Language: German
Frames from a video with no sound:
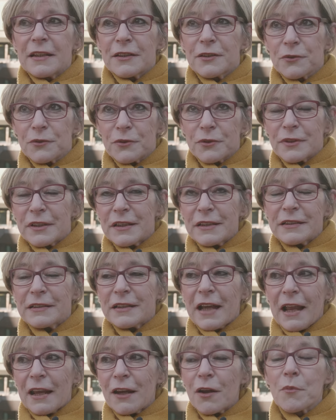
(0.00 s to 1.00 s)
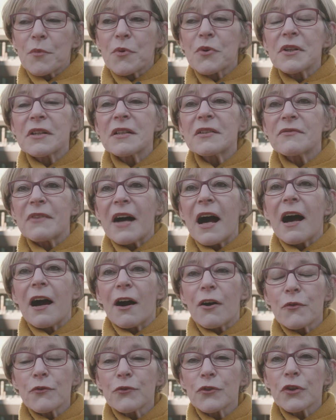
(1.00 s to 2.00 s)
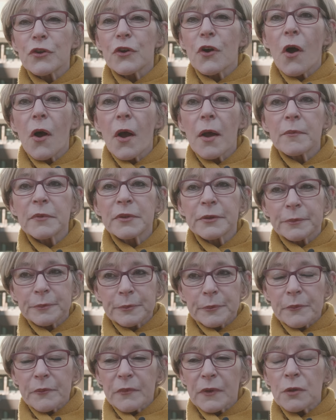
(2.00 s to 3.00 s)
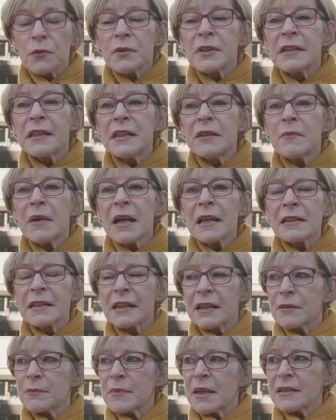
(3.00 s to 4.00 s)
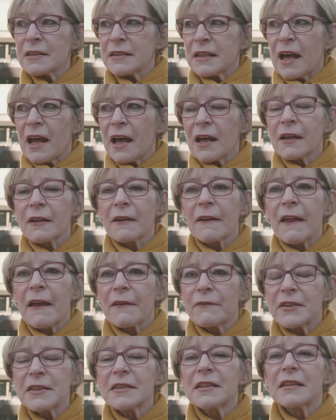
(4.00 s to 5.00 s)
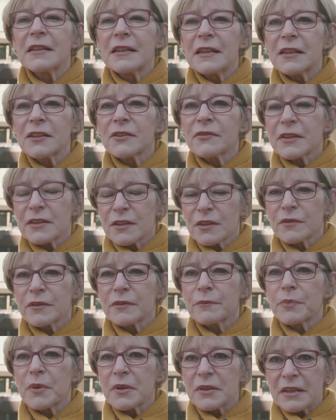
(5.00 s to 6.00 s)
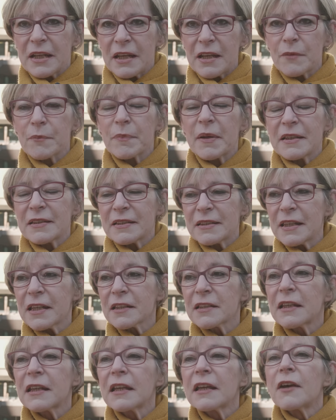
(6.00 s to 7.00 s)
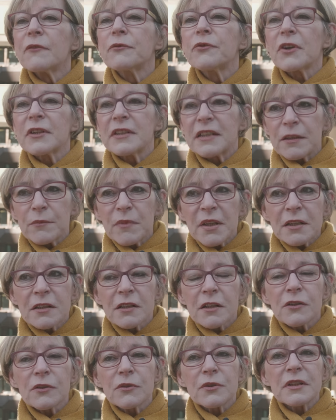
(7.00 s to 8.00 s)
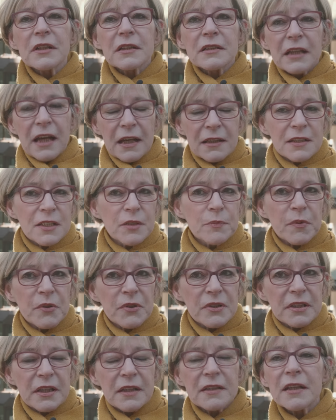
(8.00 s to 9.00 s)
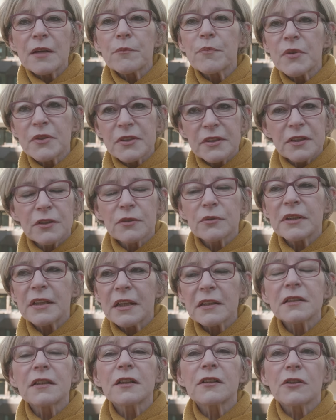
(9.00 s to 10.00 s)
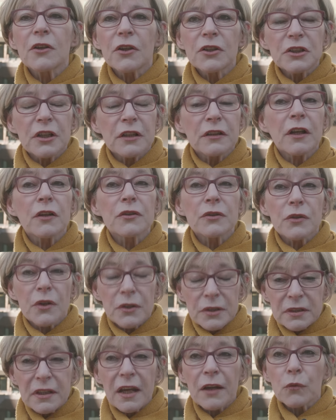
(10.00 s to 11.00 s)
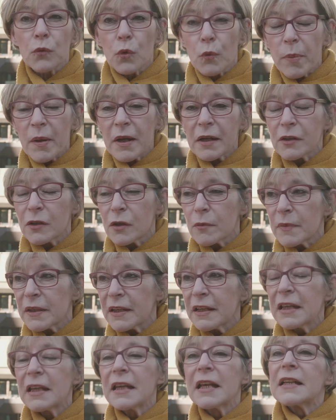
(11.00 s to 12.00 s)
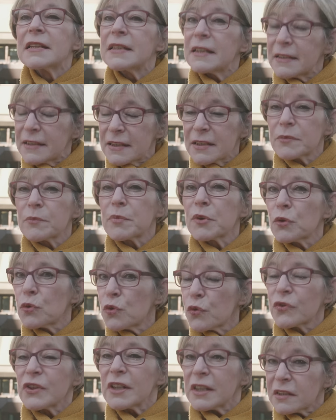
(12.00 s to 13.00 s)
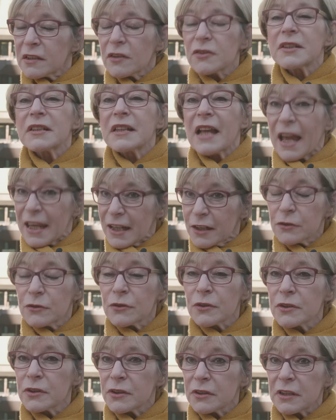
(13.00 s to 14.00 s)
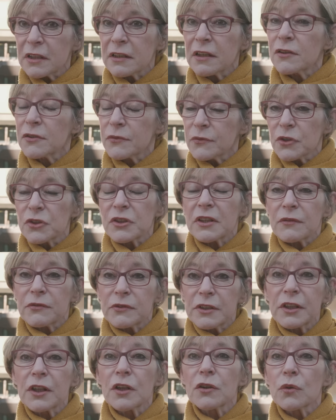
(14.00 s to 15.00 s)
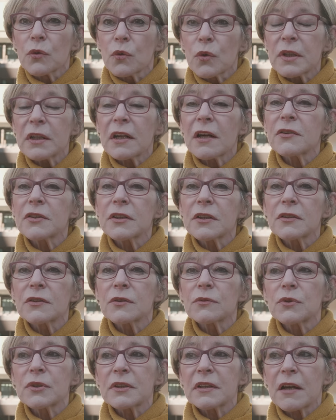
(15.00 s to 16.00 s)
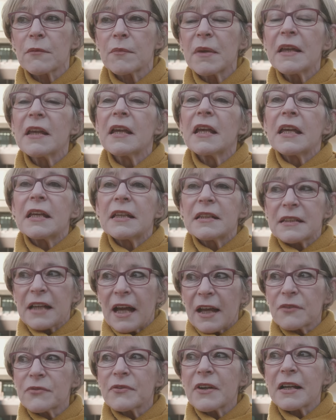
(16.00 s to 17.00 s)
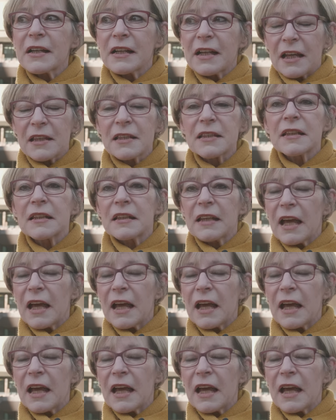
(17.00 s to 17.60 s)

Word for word: so in aller Munde war, aufgeräumt. Und niemand kann mehr sagen, er wisse nicht, was in Bordellen passiert. Vor dem Hintergrund, dass 80 Prozent der Prostituierten in Deutschland aus Osteuropa kommen, sich diesen Beruf nicht aus Neigung, sondern aus wirtschaftlicher Not ausgesucht haben, ist einfach ganz